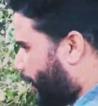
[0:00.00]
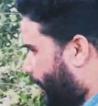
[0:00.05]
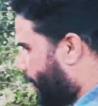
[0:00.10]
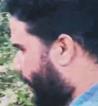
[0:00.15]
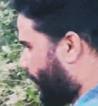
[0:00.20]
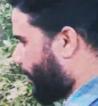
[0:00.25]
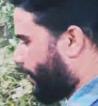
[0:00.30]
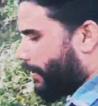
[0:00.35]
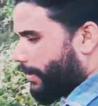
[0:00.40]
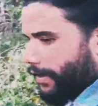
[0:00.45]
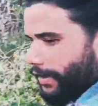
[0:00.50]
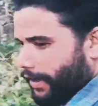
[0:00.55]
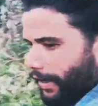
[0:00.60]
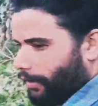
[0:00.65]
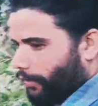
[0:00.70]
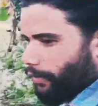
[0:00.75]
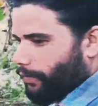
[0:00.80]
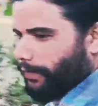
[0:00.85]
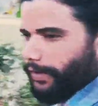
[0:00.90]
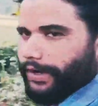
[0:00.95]
करिए
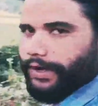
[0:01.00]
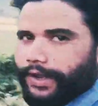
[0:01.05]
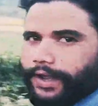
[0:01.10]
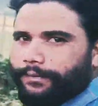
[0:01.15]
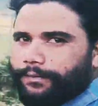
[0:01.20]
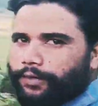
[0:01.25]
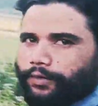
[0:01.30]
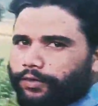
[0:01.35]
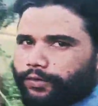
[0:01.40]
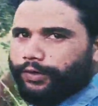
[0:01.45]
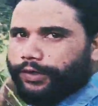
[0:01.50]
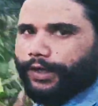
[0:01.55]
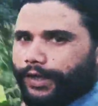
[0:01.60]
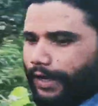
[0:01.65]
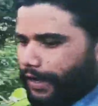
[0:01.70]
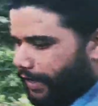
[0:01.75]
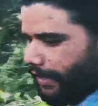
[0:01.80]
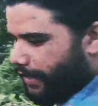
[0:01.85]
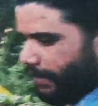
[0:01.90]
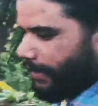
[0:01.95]
और मैं आप लोग को
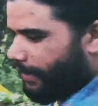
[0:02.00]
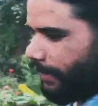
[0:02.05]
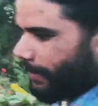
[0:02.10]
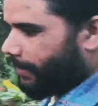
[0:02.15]
देखाएंगे